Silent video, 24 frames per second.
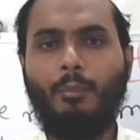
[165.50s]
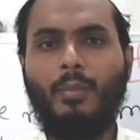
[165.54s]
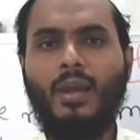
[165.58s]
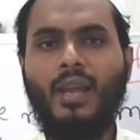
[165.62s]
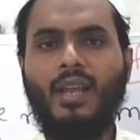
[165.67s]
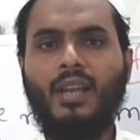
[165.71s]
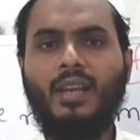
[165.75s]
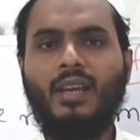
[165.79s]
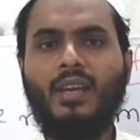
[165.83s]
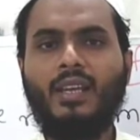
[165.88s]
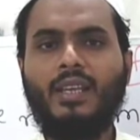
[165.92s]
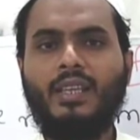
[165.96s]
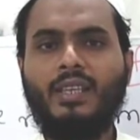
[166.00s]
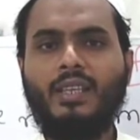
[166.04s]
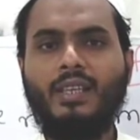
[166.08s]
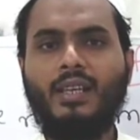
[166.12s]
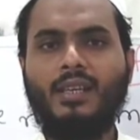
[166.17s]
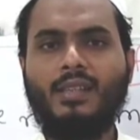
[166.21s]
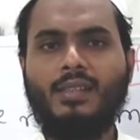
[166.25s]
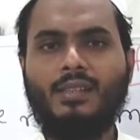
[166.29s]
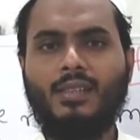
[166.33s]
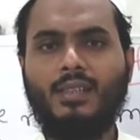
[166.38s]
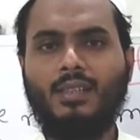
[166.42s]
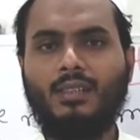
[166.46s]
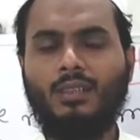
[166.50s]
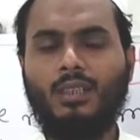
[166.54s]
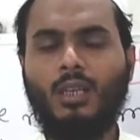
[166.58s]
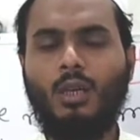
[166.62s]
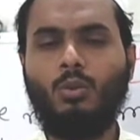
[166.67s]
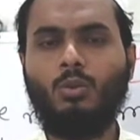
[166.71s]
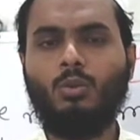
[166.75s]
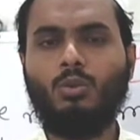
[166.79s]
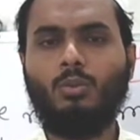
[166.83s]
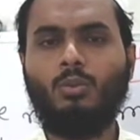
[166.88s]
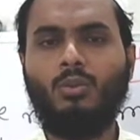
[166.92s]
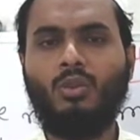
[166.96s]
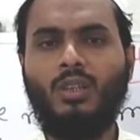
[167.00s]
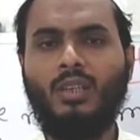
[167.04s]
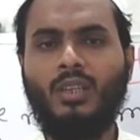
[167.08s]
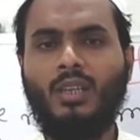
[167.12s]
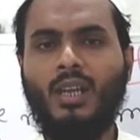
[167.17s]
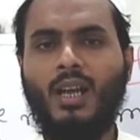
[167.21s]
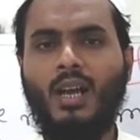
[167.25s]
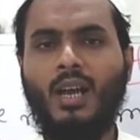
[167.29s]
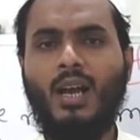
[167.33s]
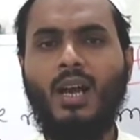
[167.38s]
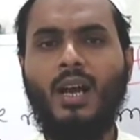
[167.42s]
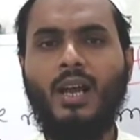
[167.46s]
मैं नहीं हंस सकता हूँ तो
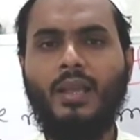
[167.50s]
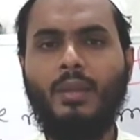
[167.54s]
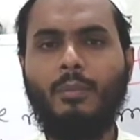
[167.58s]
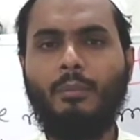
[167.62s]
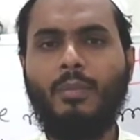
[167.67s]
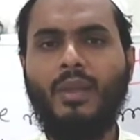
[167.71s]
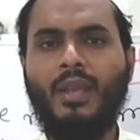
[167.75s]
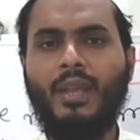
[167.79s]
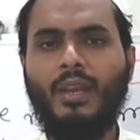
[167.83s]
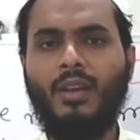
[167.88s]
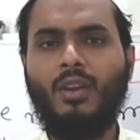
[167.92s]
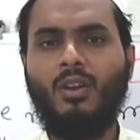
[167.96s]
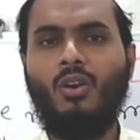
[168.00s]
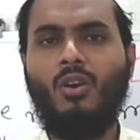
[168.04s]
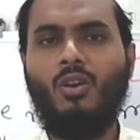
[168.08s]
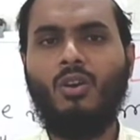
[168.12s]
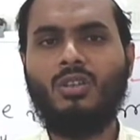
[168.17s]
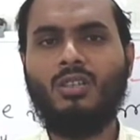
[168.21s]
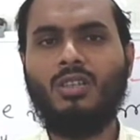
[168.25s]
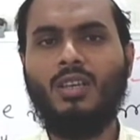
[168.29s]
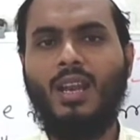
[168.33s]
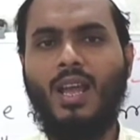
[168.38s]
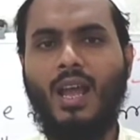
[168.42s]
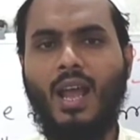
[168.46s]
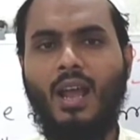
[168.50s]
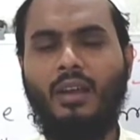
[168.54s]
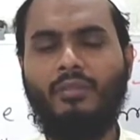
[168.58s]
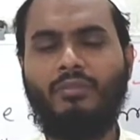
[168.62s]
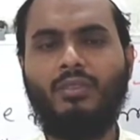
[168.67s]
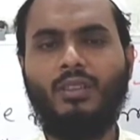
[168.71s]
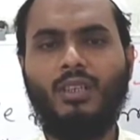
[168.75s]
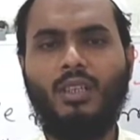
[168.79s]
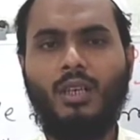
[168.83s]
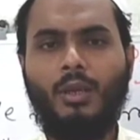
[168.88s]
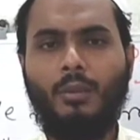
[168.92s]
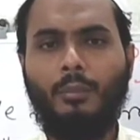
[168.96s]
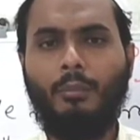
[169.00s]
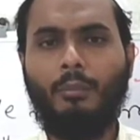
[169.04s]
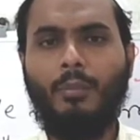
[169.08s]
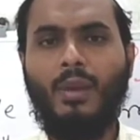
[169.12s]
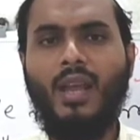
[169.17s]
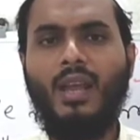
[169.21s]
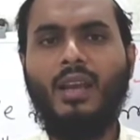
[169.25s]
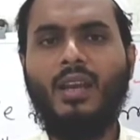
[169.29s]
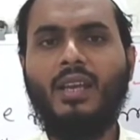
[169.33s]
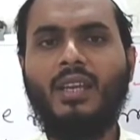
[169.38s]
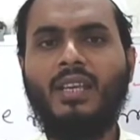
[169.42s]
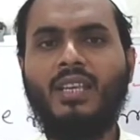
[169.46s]
बोलेंगे आई मे नॉट लाफ
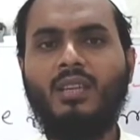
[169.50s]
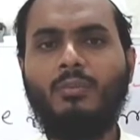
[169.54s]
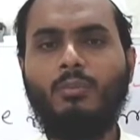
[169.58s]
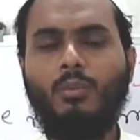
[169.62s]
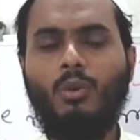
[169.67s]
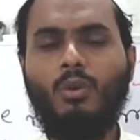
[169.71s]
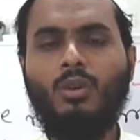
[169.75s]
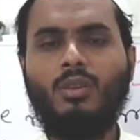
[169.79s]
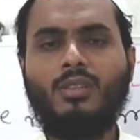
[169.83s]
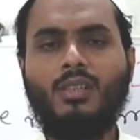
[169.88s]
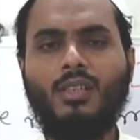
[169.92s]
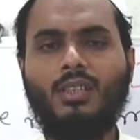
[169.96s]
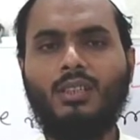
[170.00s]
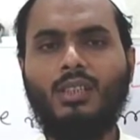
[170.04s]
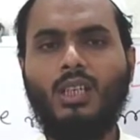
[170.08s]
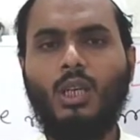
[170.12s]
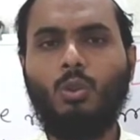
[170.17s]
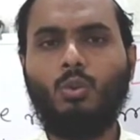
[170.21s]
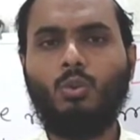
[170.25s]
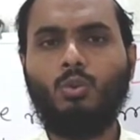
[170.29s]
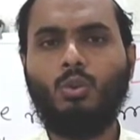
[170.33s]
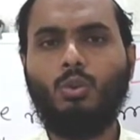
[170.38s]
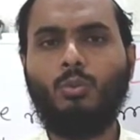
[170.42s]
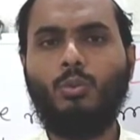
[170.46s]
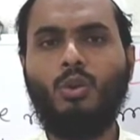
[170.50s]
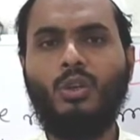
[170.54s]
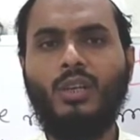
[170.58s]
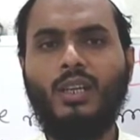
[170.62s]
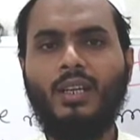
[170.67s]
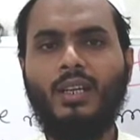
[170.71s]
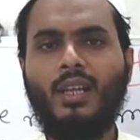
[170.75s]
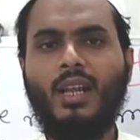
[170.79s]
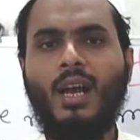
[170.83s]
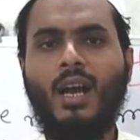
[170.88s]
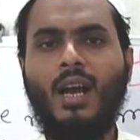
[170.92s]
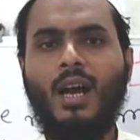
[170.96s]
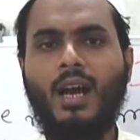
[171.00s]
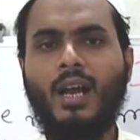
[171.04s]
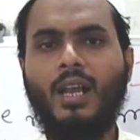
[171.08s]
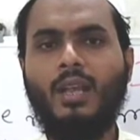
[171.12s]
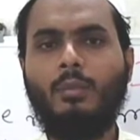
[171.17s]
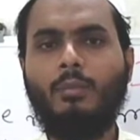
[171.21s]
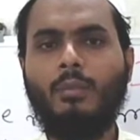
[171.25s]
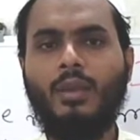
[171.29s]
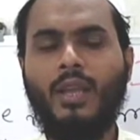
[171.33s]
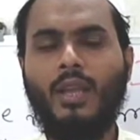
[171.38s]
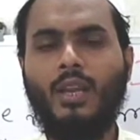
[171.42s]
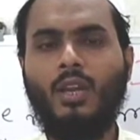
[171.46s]
मैं नहीं बोल सकता हूँ तो बोलेंगे
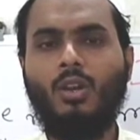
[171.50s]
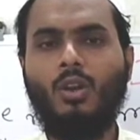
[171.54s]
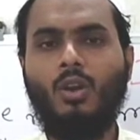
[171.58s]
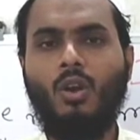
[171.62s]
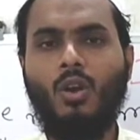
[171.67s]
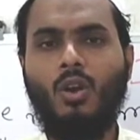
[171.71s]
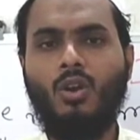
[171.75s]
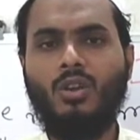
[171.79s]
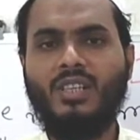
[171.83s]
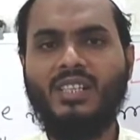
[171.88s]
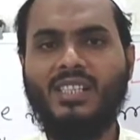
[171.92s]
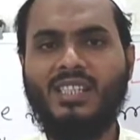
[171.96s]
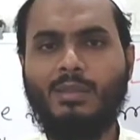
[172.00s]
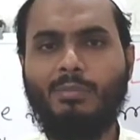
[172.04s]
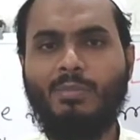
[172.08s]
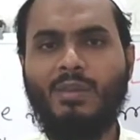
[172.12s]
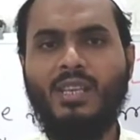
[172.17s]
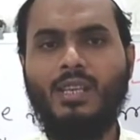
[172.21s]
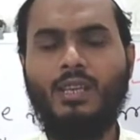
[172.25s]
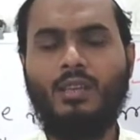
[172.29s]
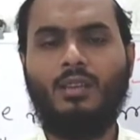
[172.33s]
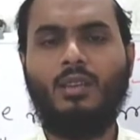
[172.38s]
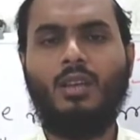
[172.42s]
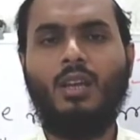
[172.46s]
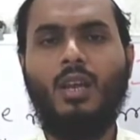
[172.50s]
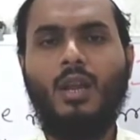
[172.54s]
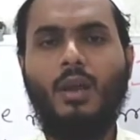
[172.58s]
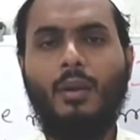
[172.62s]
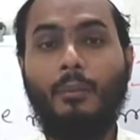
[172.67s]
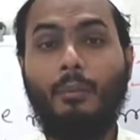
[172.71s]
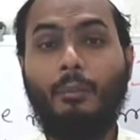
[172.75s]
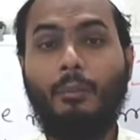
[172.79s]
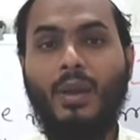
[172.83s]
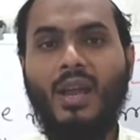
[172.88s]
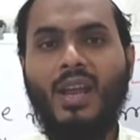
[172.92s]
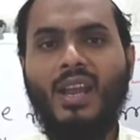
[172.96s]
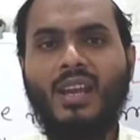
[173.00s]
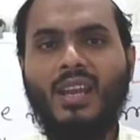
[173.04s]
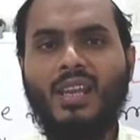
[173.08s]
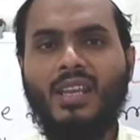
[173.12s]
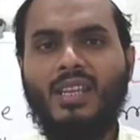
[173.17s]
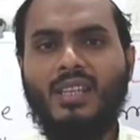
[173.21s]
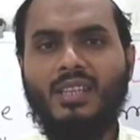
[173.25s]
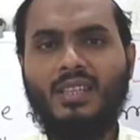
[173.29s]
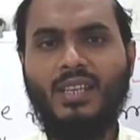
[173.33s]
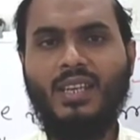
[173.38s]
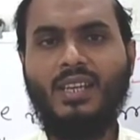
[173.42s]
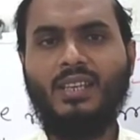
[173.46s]
आई मे नॉट स्पीक मैं
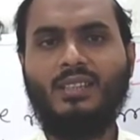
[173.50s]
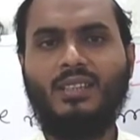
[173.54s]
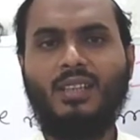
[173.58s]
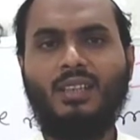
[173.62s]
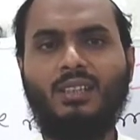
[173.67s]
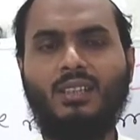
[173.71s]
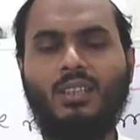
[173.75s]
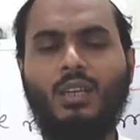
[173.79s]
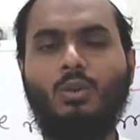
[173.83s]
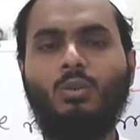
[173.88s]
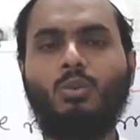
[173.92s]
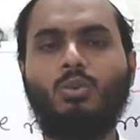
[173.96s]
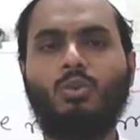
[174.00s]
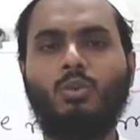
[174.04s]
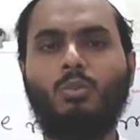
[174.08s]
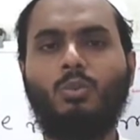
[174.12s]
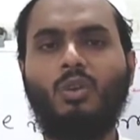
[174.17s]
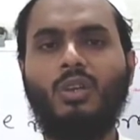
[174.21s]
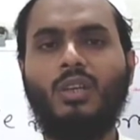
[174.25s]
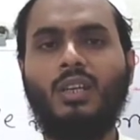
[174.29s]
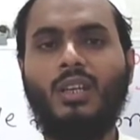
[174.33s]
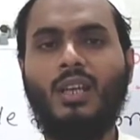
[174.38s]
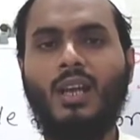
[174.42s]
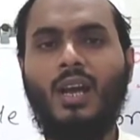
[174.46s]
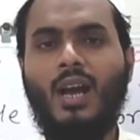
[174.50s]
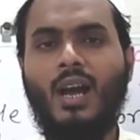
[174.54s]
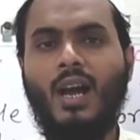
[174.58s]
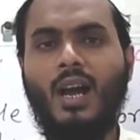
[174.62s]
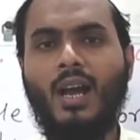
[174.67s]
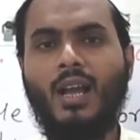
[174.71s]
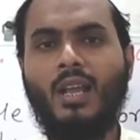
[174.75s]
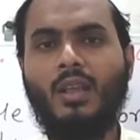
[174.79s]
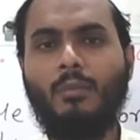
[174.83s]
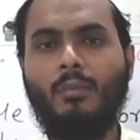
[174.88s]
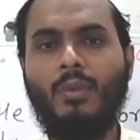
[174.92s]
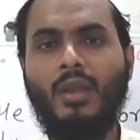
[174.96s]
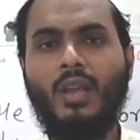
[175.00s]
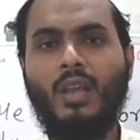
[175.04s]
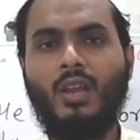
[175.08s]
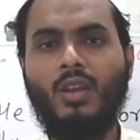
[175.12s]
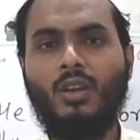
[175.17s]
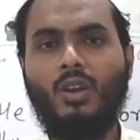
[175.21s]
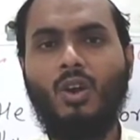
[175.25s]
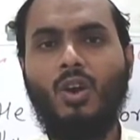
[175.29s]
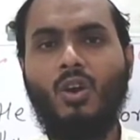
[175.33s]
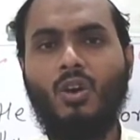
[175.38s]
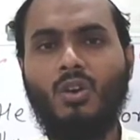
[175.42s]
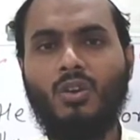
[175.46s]
नहीं देख सकता हूँ तो बोलेंगे आई मे
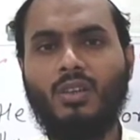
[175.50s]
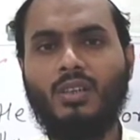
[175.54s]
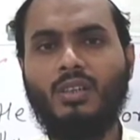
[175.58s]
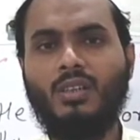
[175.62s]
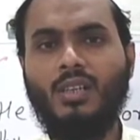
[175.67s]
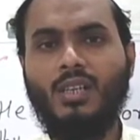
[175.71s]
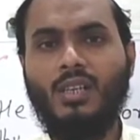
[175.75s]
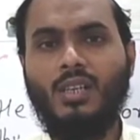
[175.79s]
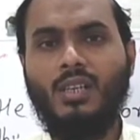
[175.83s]
नॉट